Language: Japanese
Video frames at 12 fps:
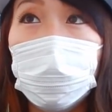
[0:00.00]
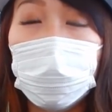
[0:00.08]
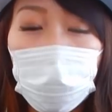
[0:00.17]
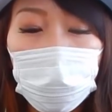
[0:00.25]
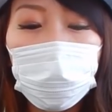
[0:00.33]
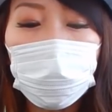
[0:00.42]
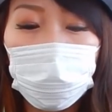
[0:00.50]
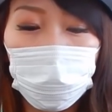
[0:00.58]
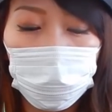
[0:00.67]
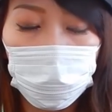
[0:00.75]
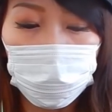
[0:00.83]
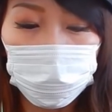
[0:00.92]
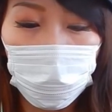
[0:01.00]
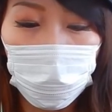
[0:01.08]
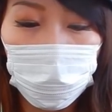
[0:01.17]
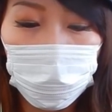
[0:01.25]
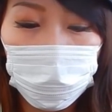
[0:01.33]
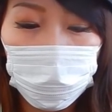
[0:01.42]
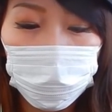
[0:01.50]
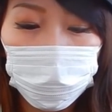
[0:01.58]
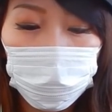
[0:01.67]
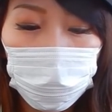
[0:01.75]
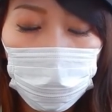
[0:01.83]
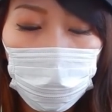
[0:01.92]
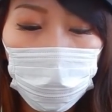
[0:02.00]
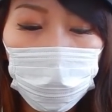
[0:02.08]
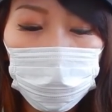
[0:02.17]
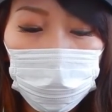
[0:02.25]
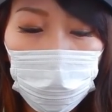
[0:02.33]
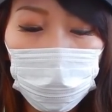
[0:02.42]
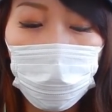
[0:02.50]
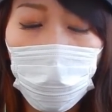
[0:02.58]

ひらがなで言ってくれ。ラベルさん、